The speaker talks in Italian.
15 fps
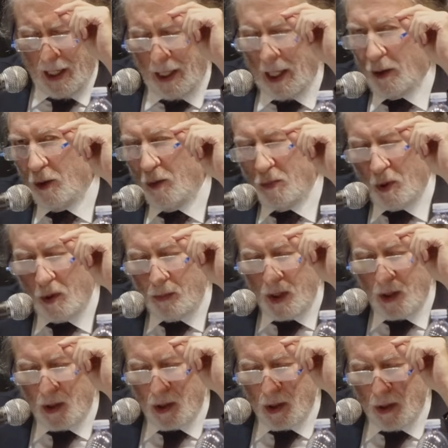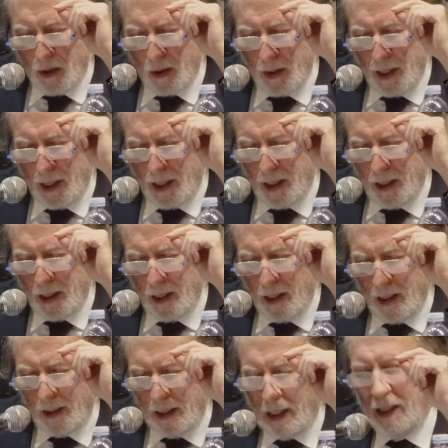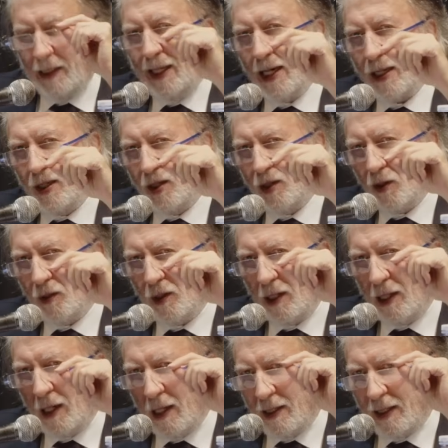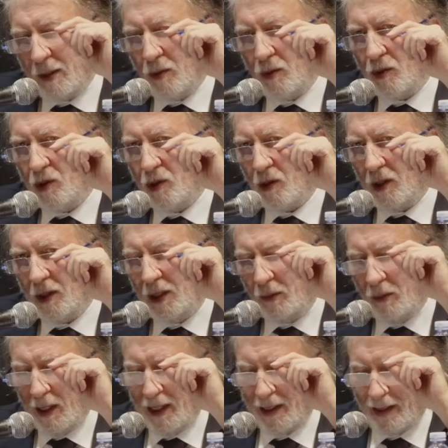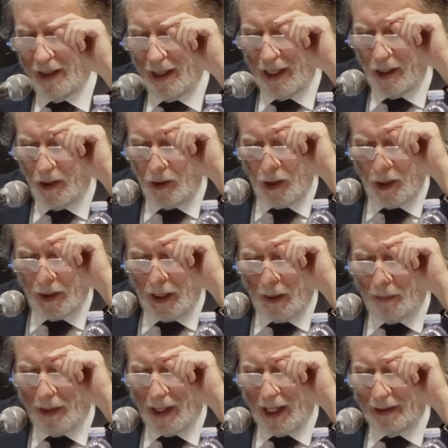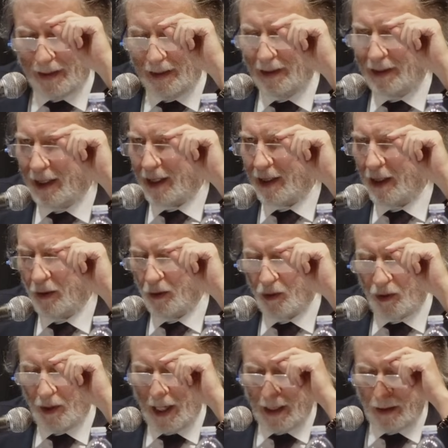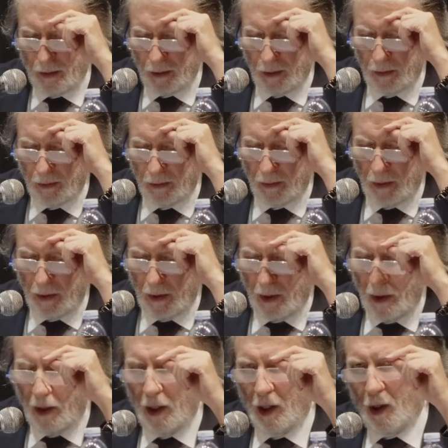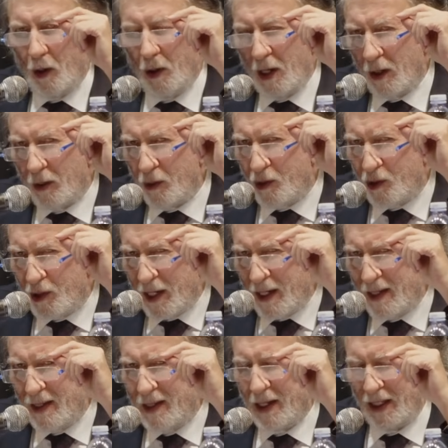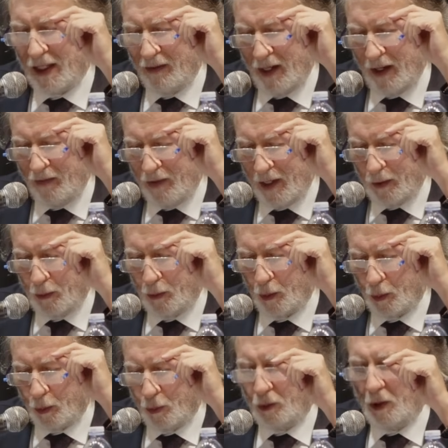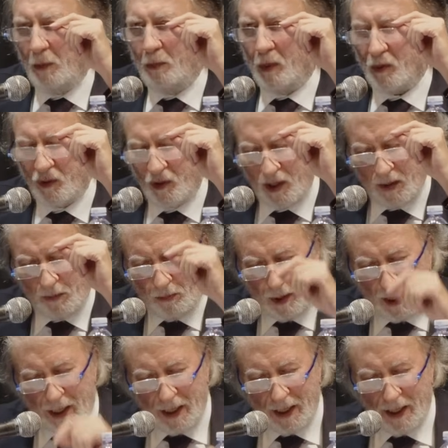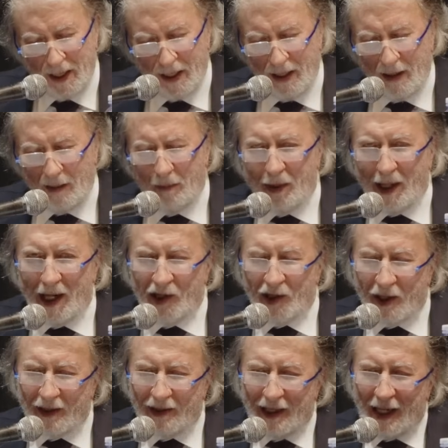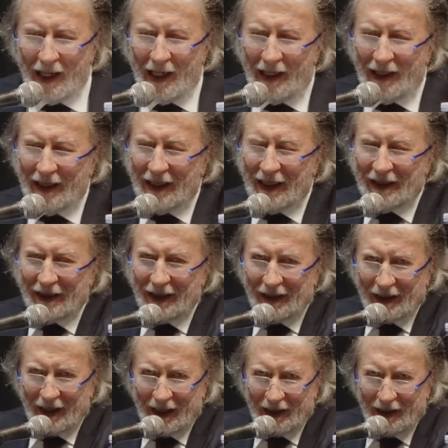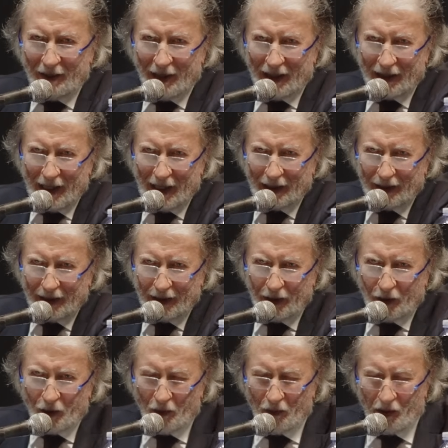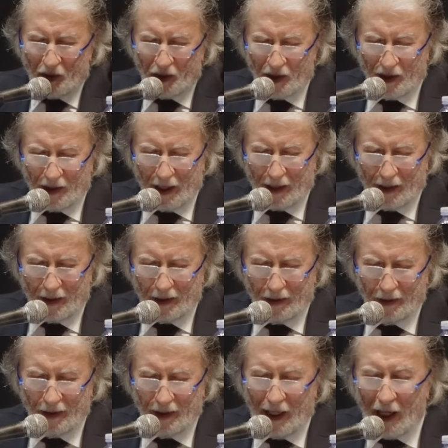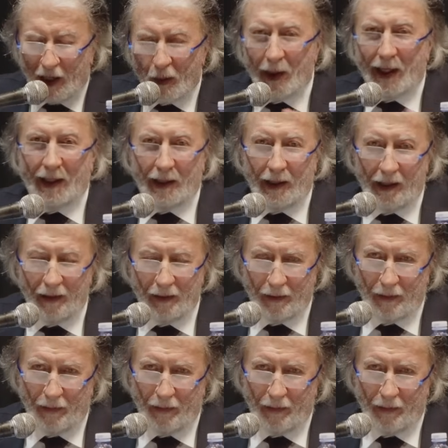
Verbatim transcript: la compromissione nell'ideazione e nell'esecuzione di quella strage di apparati interni allo Stato, con la coscienza di avere fatto tutto il possibile per accertare l'identità di mandanti e di complici esterni. E quindi